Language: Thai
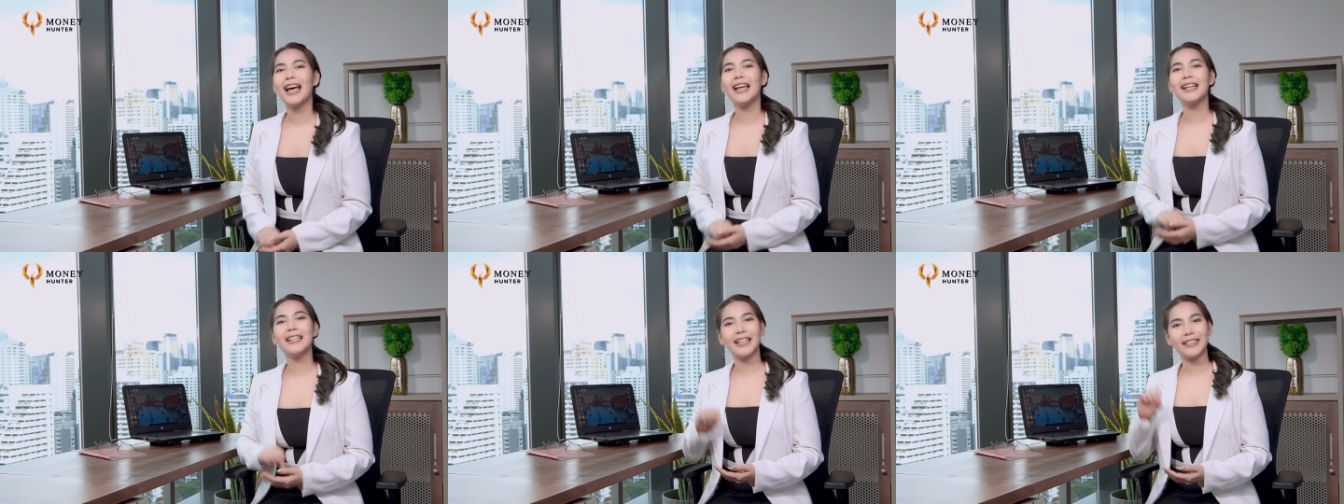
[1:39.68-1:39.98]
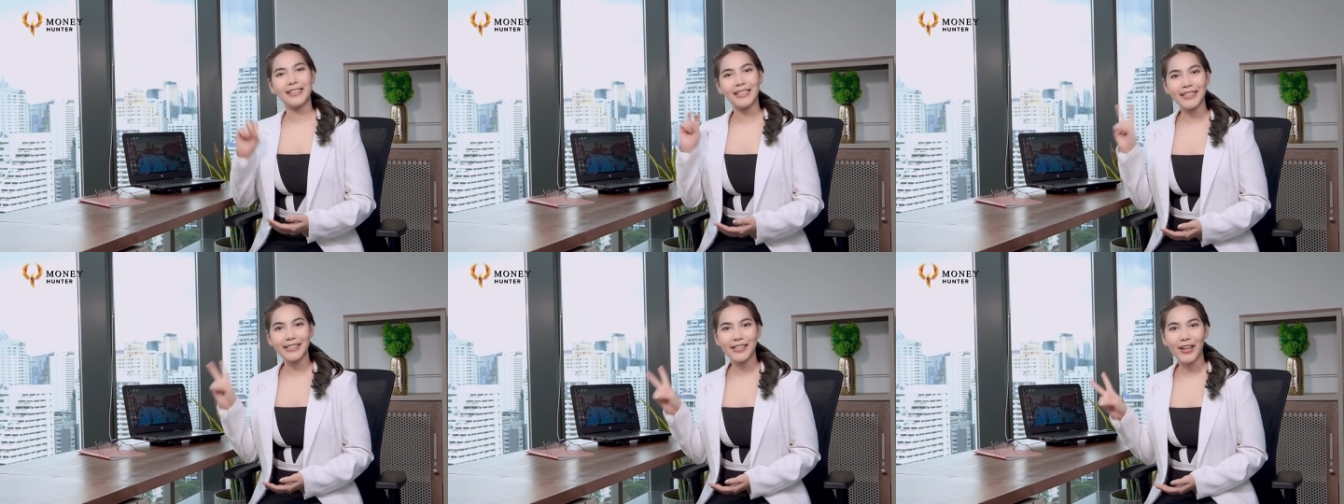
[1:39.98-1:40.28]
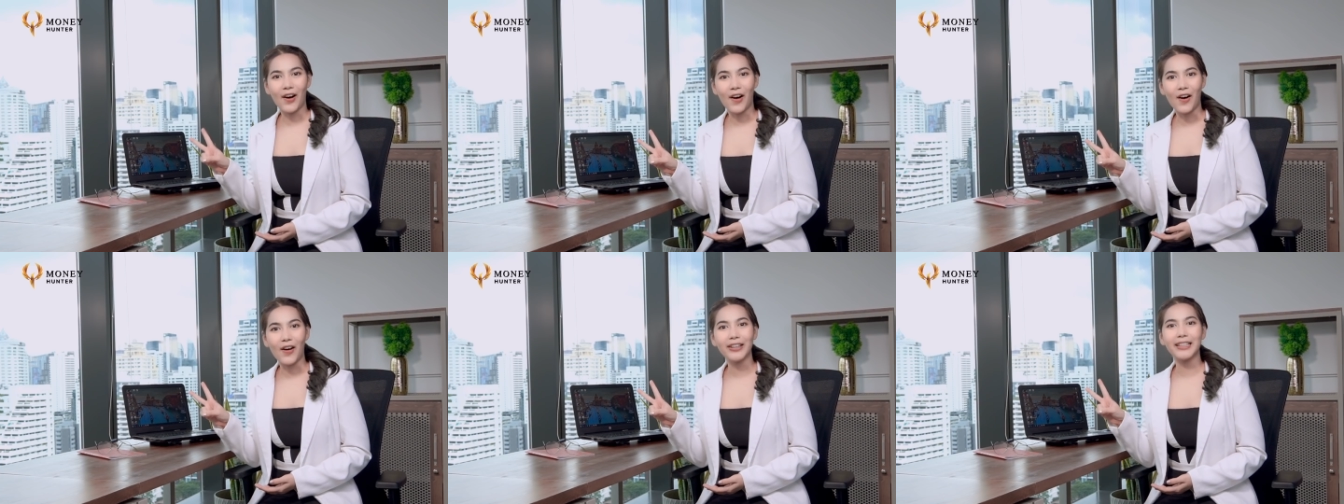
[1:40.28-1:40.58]
และเหรียญที่
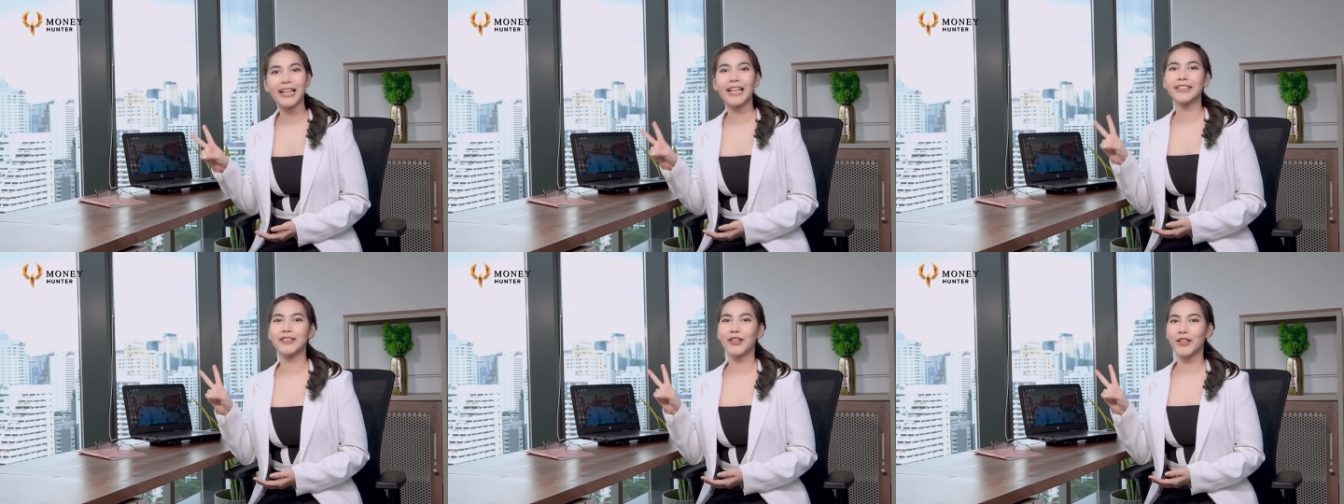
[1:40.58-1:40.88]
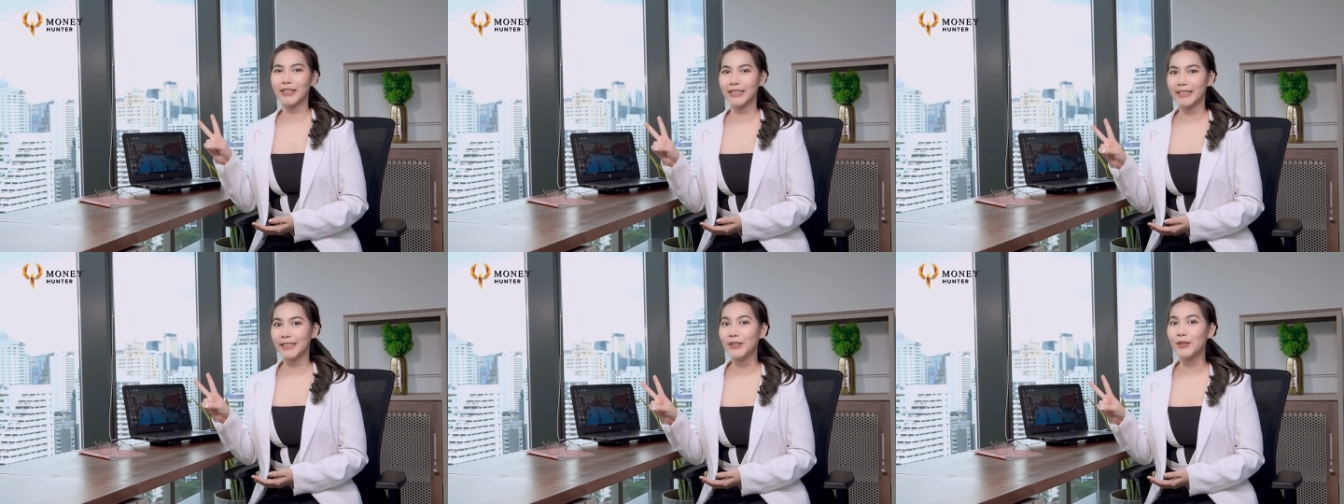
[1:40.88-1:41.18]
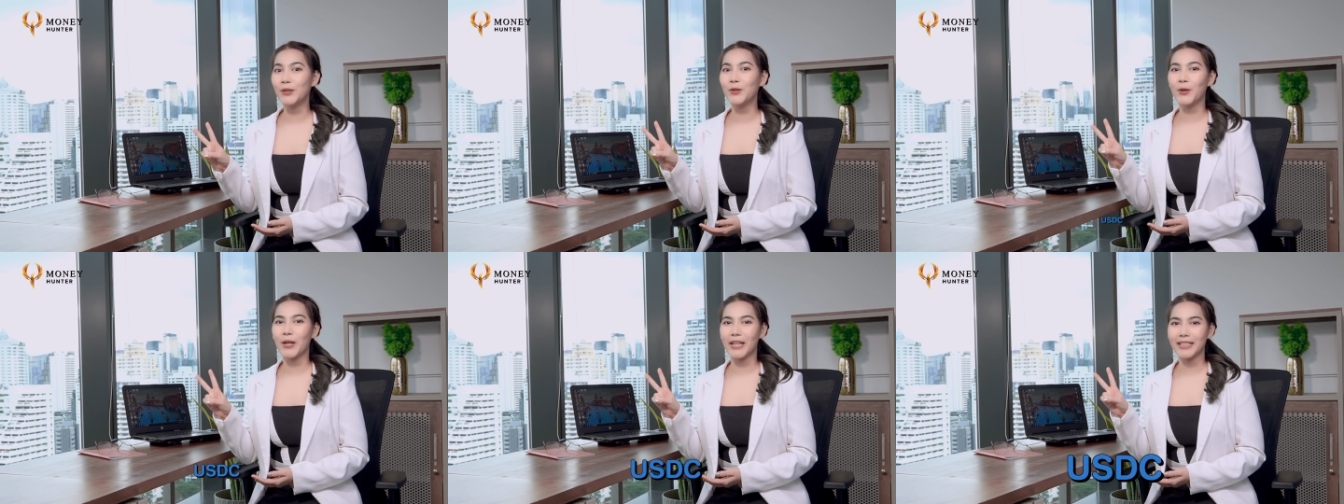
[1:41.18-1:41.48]
2นั้น่นก็คือ
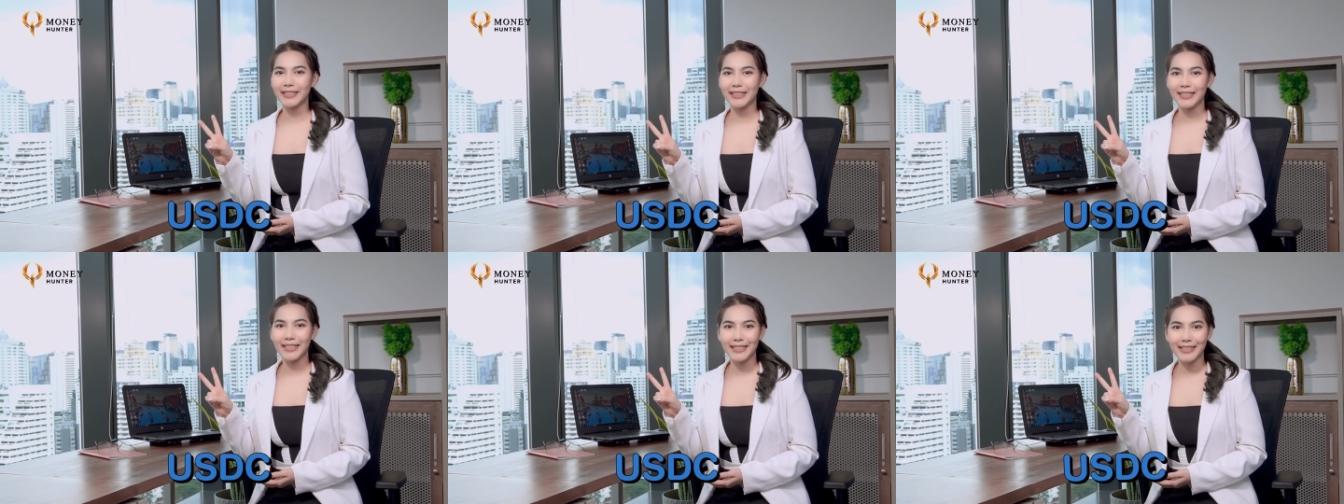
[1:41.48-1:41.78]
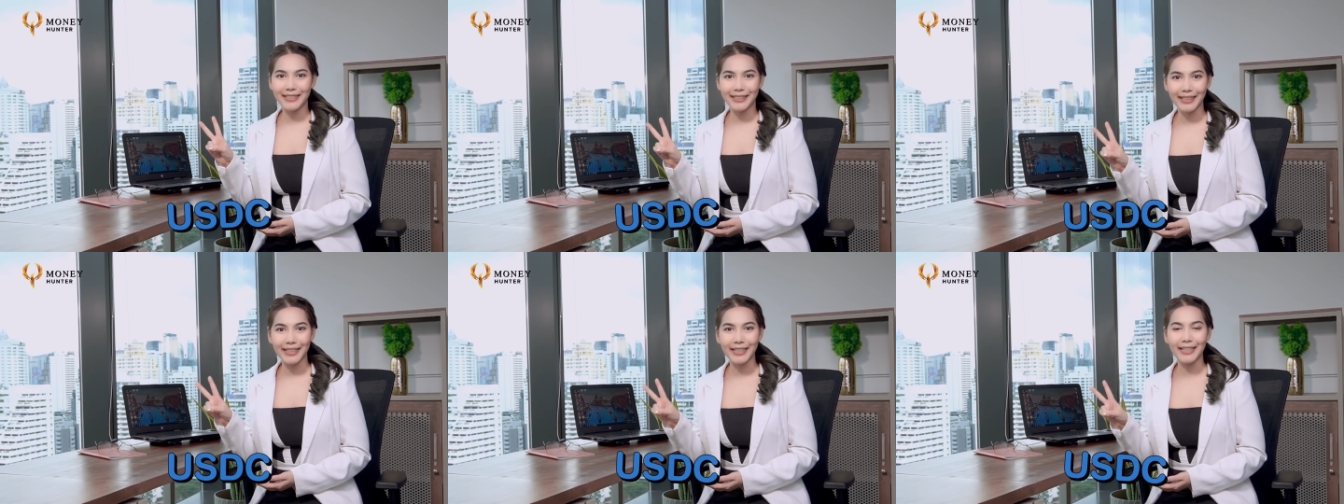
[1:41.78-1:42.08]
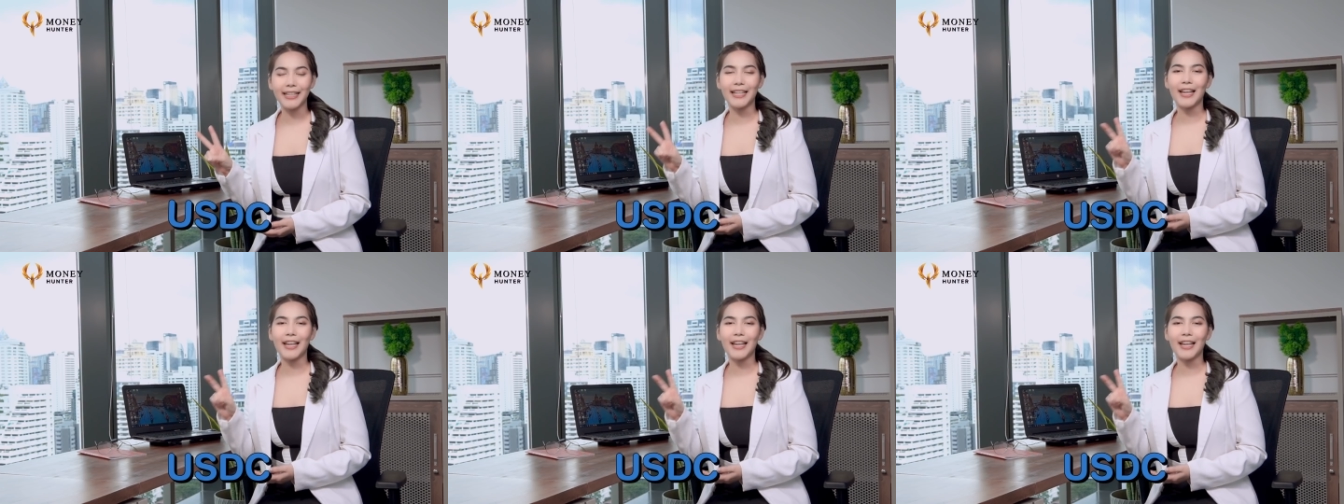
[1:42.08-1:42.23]
USDC